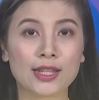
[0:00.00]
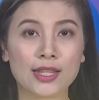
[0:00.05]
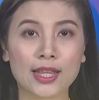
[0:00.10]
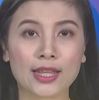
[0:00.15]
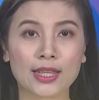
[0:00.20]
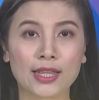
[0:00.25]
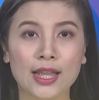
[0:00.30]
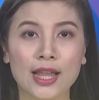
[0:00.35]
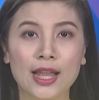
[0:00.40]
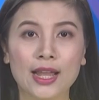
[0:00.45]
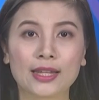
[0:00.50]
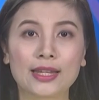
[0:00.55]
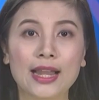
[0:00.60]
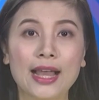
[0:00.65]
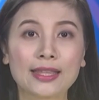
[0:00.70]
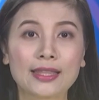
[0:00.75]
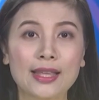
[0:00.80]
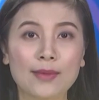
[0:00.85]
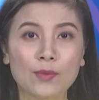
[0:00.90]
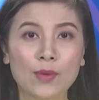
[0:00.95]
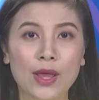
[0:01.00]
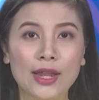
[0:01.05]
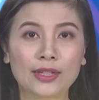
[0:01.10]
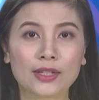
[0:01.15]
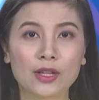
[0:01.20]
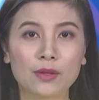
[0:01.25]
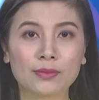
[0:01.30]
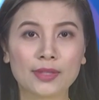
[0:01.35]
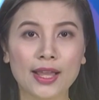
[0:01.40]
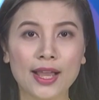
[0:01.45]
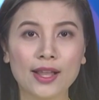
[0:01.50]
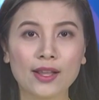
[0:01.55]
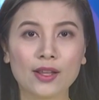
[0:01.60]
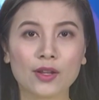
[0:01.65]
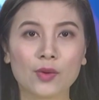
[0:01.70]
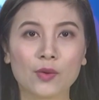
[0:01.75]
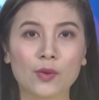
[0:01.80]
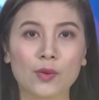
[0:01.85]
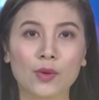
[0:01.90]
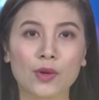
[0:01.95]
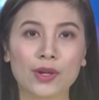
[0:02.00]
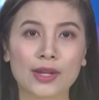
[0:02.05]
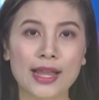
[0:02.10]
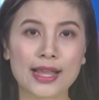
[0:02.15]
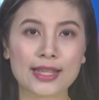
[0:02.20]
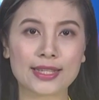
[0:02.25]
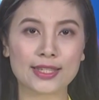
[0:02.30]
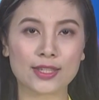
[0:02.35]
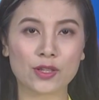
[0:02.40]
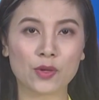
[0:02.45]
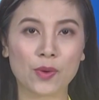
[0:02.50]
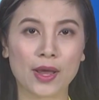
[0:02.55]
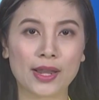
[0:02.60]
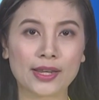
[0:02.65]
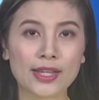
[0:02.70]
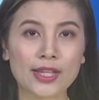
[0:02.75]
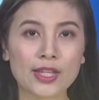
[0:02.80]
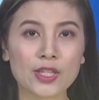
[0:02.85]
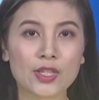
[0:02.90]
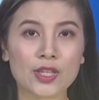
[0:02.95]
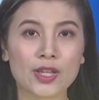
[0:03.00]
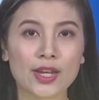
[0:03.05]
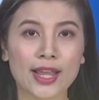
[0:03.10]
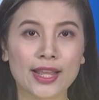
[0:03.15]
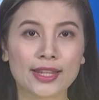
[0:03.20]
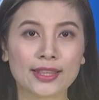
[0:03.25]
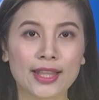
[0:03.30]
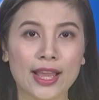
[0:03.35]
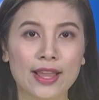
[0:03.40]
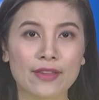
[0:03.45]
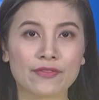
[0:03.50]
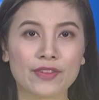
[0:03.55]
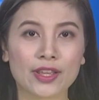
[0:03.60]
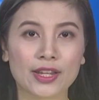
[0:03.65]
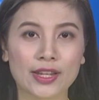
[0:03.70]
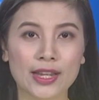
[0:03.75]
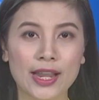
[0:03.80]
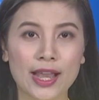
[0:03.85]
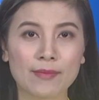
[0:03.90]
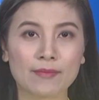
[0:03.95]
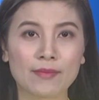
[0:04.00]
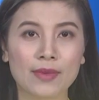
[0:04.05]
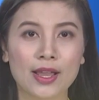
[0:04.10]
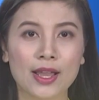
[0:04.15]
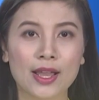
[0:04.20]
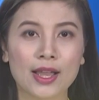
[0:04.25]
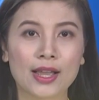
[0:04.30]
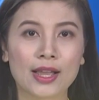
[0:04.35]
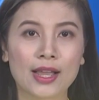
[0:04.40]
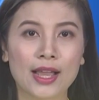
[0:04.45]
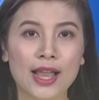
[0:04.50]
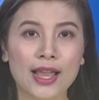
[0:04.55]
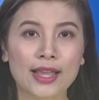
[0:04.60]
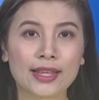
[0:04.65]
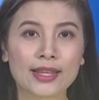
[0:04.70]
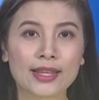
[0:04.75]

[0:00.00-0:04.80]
tỉnh đã tiếp đoàn công tác của Đại sứ quán Israel tại Việt Nam, ngài